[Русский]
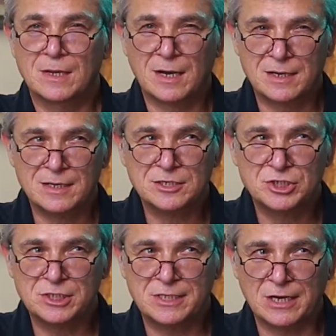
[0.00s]
как я
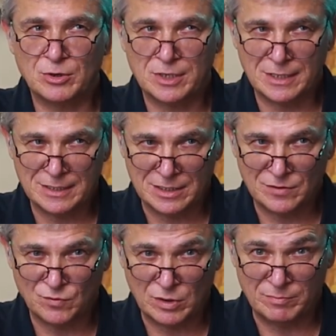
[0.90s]
считаю. Я на
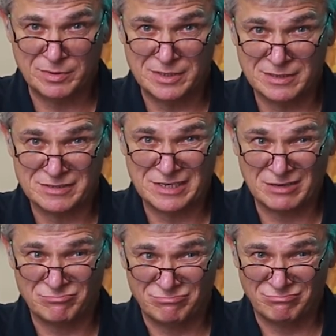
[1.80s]
него
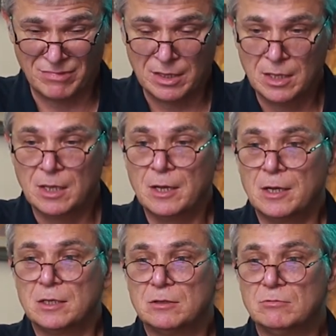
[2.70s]
обиделся.
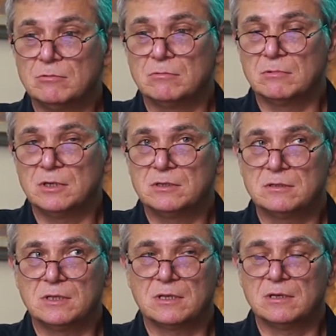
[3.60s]
Ну, это
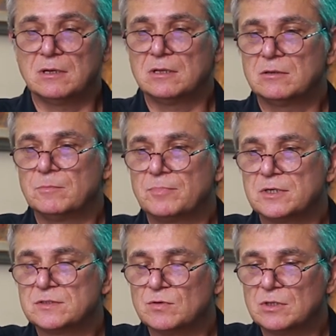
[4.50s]
такие, это
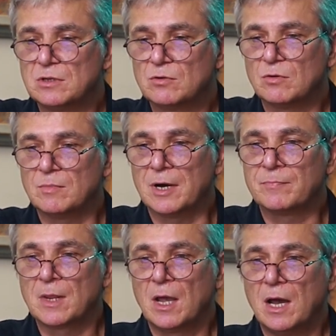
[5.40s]
производные ума.
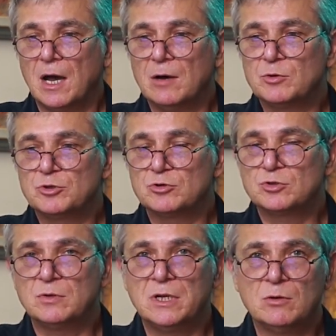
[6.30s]
А вот то,
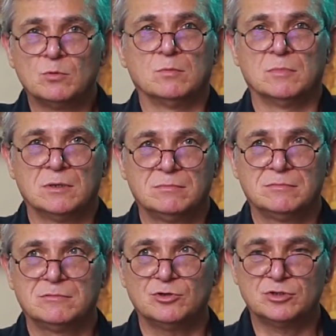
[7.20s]
что не ум,
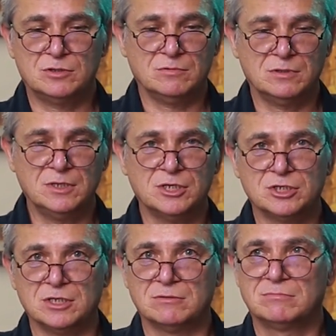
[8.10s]
то, что вот
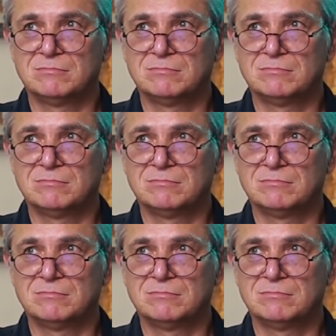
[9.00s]
ниже,